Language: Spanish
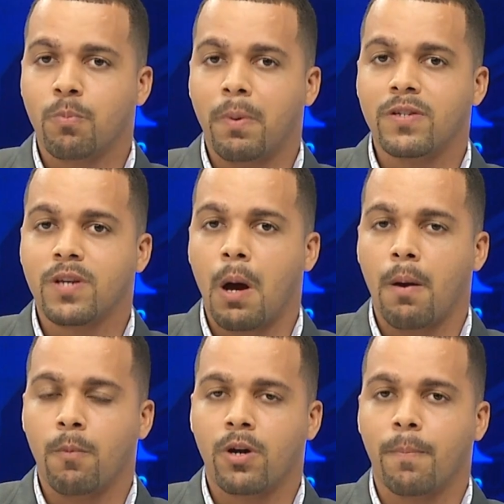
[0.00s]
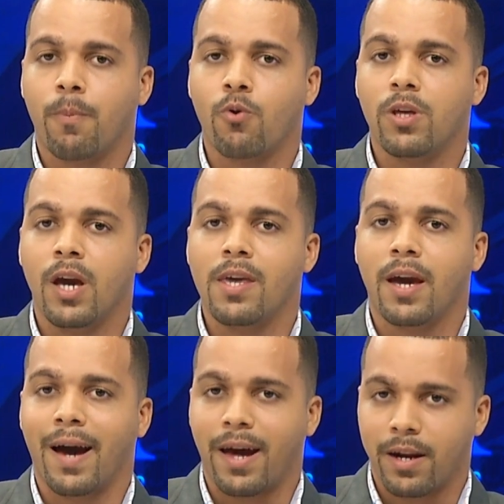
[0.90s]
pensábamos que podía
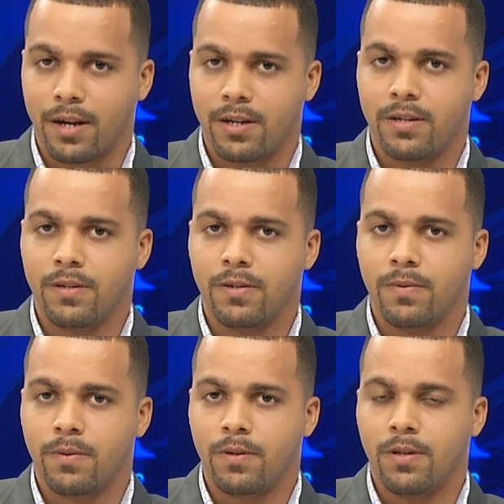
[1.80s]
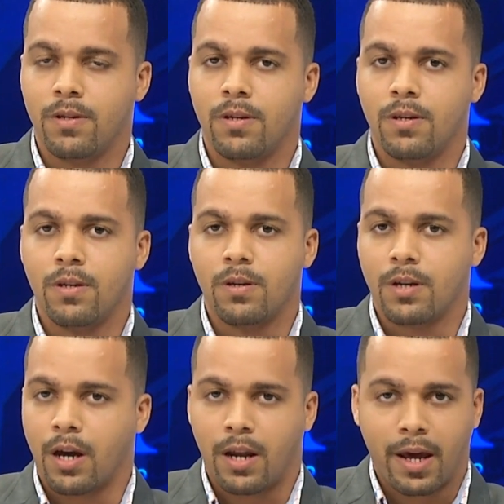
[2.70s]
llegar.
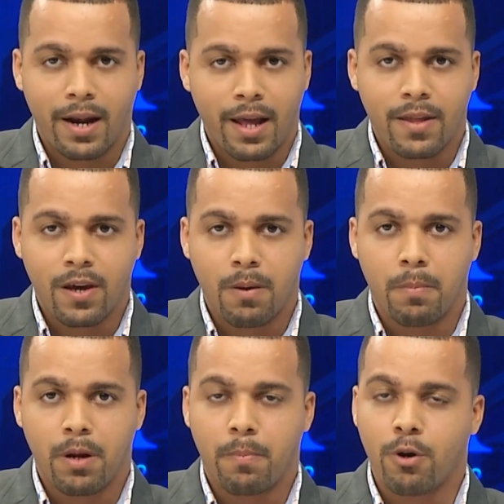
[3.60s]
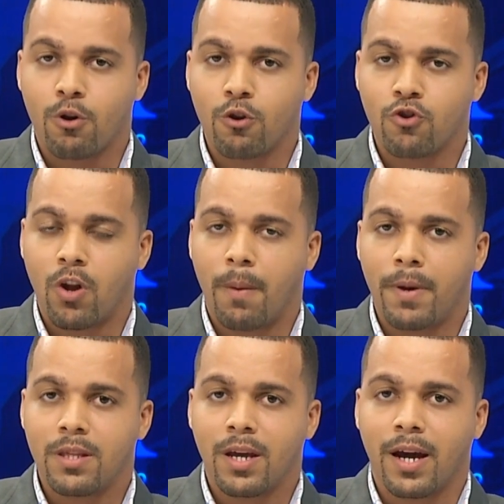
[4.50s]
Ganarle a Denver, pero no
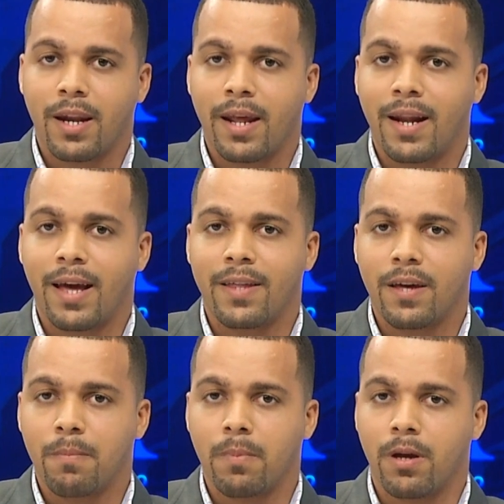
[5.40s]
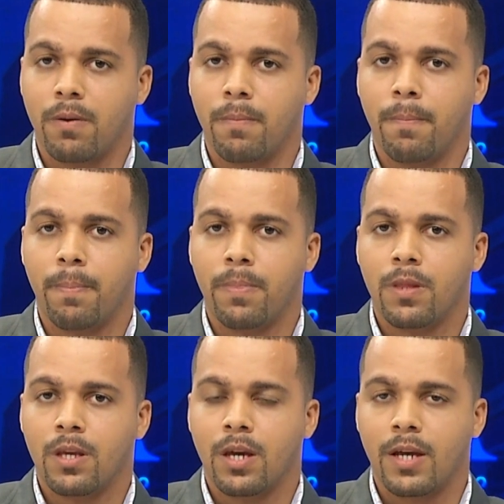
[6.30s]
solamente ganarle a Denver.
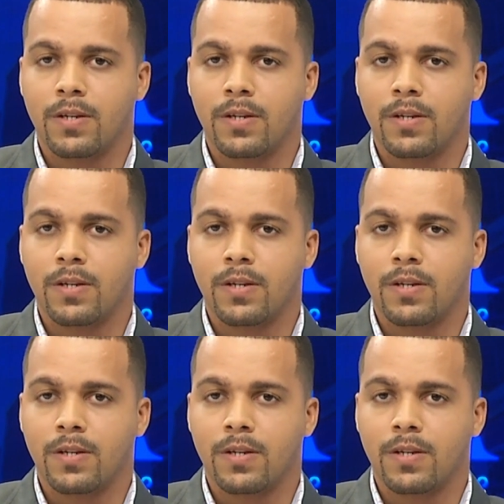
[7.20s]
Es